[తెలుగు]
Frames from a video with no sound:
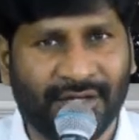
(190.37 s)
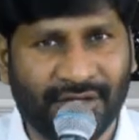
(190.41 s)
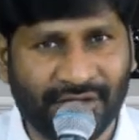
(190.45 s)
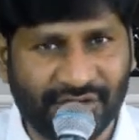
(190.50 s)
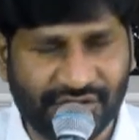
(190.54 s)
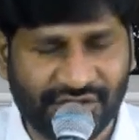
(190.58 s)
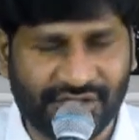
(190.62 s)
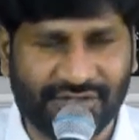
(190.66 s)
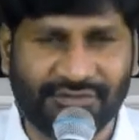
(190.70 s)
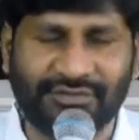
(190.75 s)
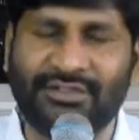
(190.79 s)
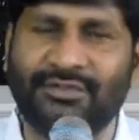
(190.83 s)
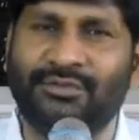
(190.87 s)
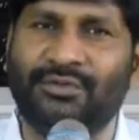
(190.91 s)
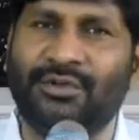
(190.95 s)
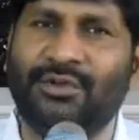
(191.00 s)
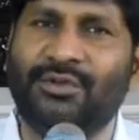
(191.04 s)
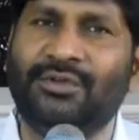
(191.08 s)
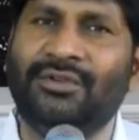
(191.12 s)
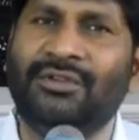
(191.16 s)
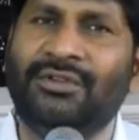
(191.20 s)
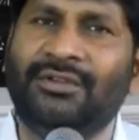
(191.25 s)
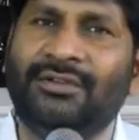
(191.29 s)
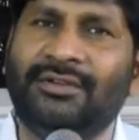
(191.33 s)
నీ
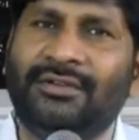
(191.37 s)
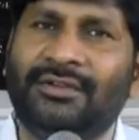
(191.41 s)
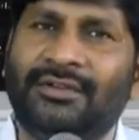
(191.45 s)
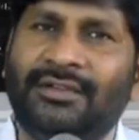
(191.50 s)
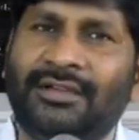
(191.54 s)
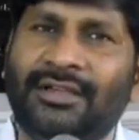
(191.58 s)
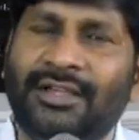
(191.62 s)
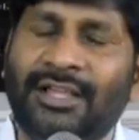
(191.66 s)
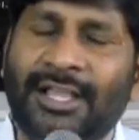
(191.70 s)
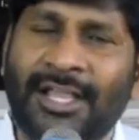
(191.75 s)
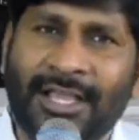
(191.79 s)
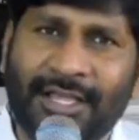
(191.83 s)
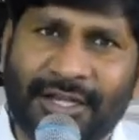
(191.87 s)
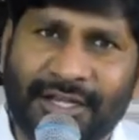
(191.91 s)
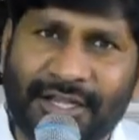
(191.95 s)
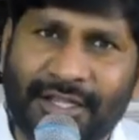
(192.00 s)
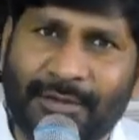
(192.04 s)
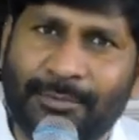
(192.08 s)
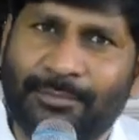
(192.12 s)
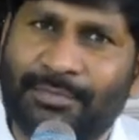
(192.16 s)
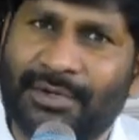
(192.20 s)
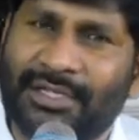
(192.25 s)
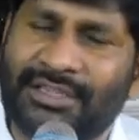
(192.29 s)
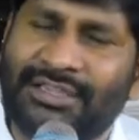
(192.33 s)
జీవితంలో
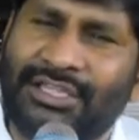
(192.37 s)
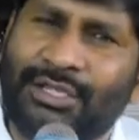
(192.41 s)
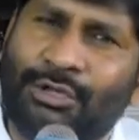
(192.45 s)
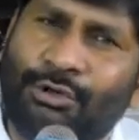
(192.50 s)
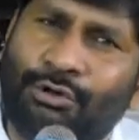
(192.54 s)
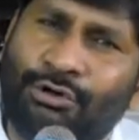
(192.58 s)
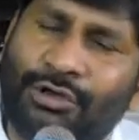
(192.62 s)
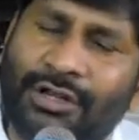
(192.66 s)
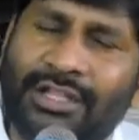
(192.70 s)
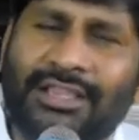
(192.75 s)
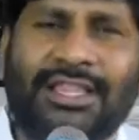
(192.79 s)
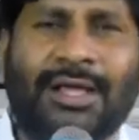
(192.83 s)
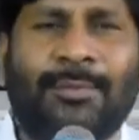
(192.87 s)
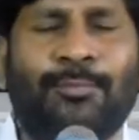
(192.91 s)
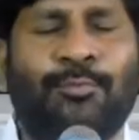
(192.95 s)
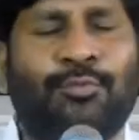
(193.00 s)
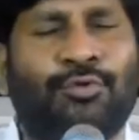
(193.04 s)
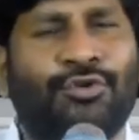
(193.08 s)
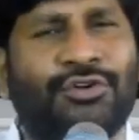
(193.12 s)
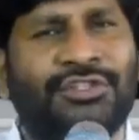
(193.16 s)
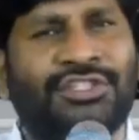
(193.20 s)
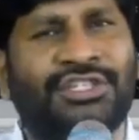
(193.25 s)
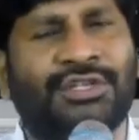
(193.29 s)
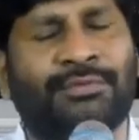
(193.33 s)
నీ ప్రతి కొరత
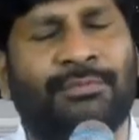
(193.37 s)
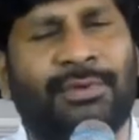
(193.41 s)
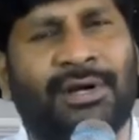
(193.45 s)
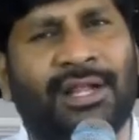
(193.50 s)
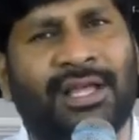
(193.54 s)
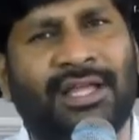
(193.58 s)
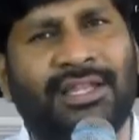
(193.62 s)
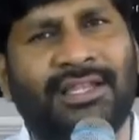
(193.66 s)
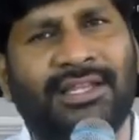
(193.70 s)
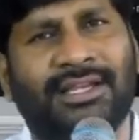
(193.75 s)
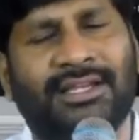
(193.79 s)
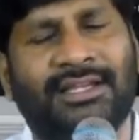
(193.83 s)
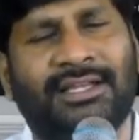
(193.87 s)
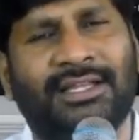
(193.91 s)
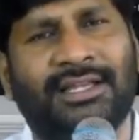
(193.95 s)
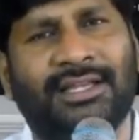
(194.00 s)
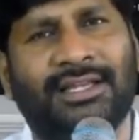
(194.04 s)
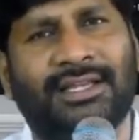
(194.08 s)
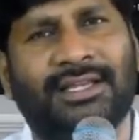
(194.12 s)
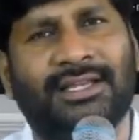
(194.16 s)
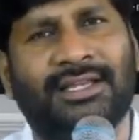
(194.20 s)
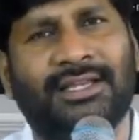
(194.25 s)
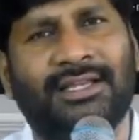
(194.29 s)
పోడ్చబడాలి అంటే